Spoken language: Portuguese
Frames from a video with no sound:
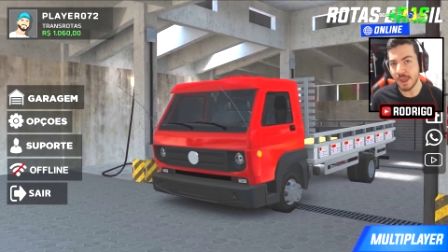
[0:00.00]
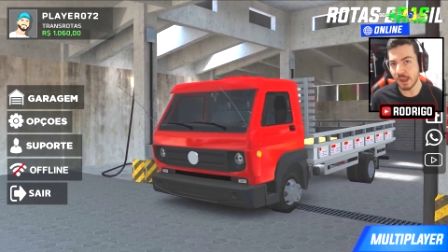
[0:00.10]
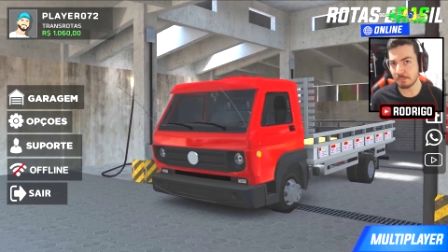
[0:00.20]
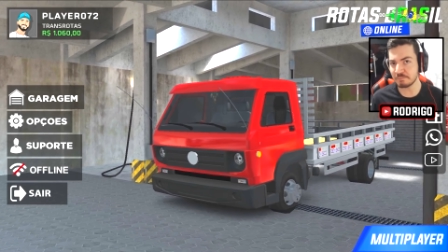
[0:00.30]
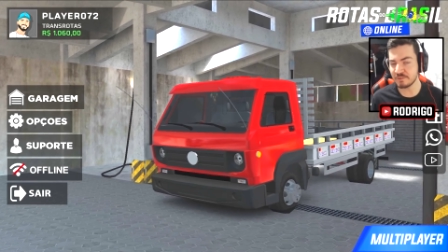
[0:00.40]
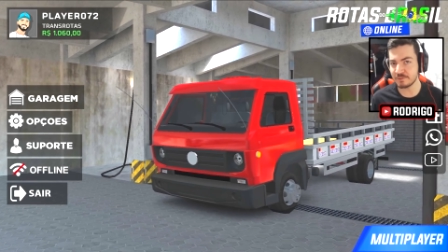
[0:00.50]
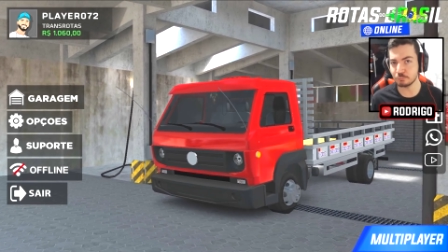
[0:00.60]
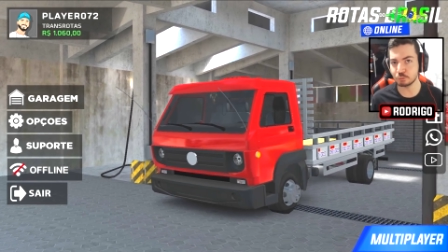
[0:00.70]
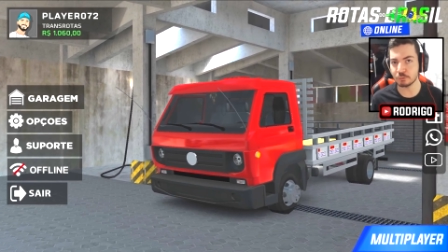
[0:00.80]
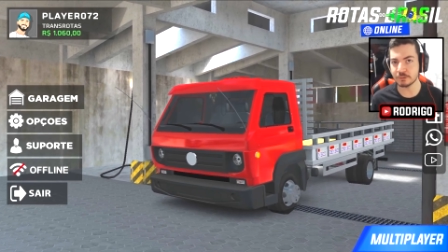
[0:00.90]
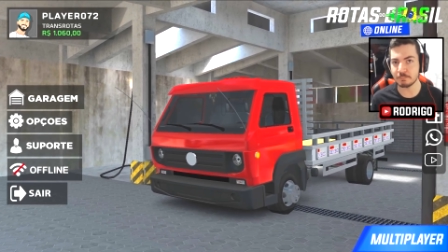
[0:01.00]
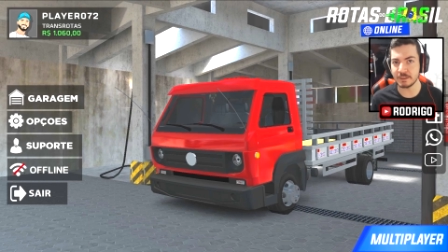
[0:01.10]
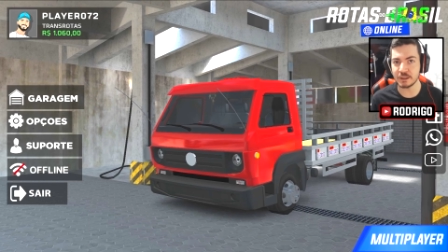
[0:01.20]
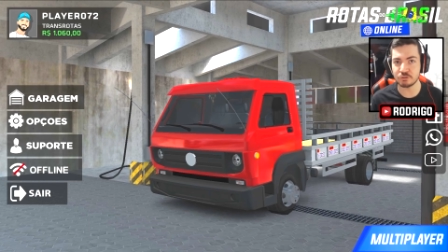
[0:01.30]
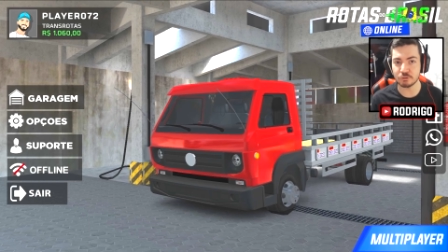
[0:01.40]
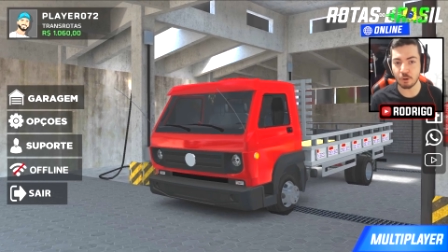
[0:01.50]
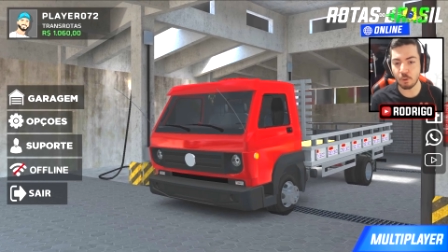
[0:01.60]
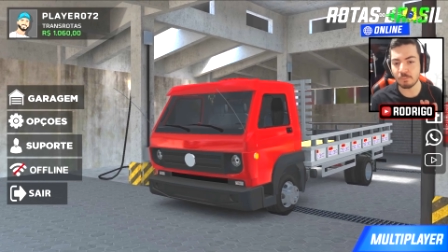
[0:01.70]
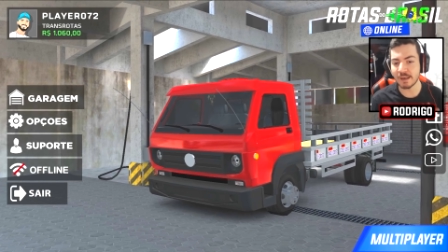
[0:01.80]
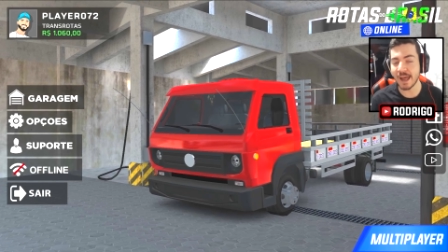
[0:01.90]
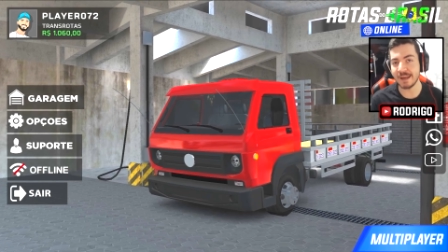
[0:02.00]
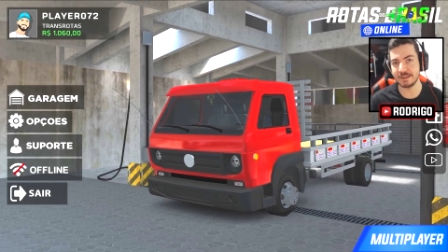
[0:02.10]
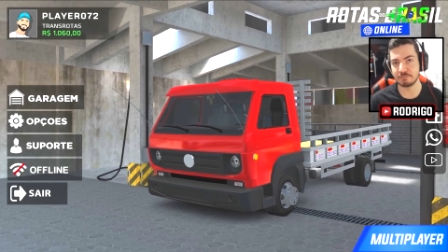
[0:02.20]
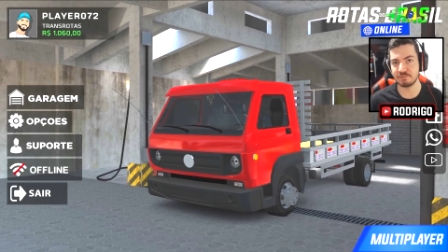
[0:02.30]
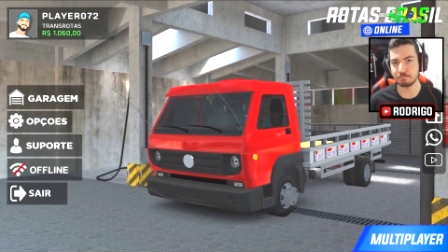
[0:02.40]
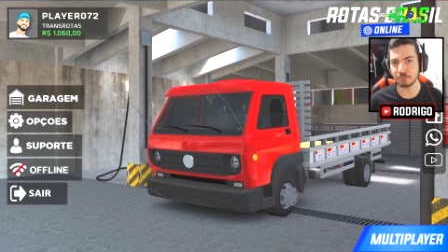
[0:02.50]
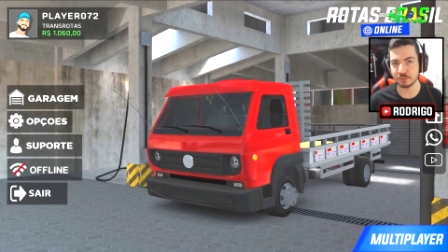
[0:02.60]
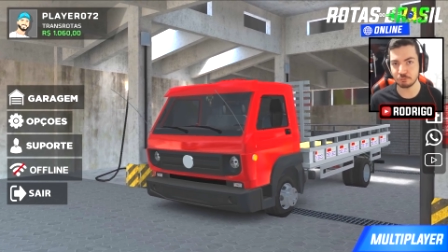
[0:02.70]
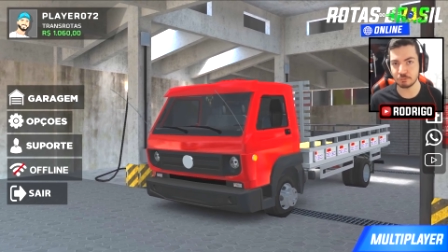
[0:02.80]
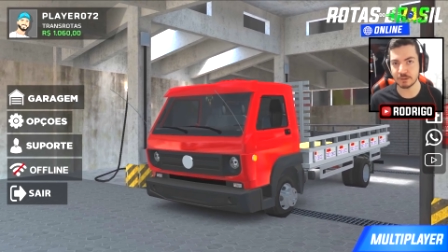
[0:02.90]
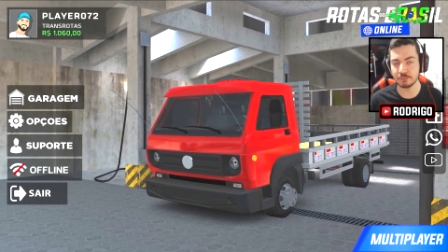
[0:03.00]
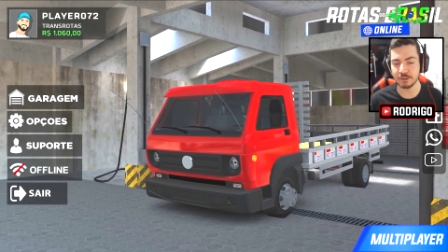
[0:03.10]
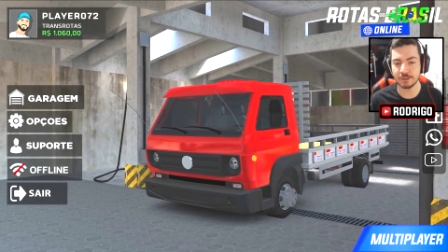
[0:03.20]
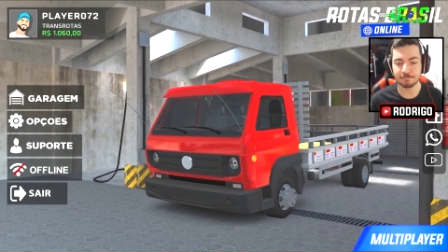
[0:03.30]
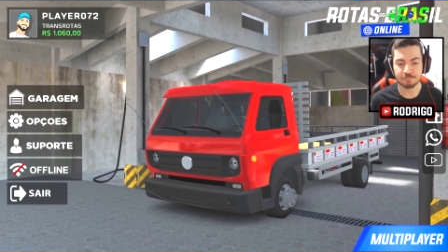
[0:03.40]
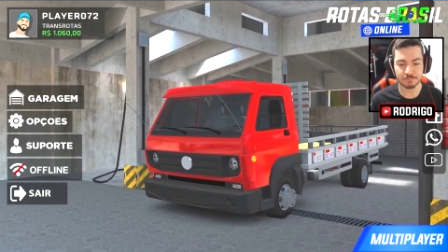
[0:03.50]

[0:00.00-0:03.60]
É uma versão totalmente online, que você pode estar tá jogando aí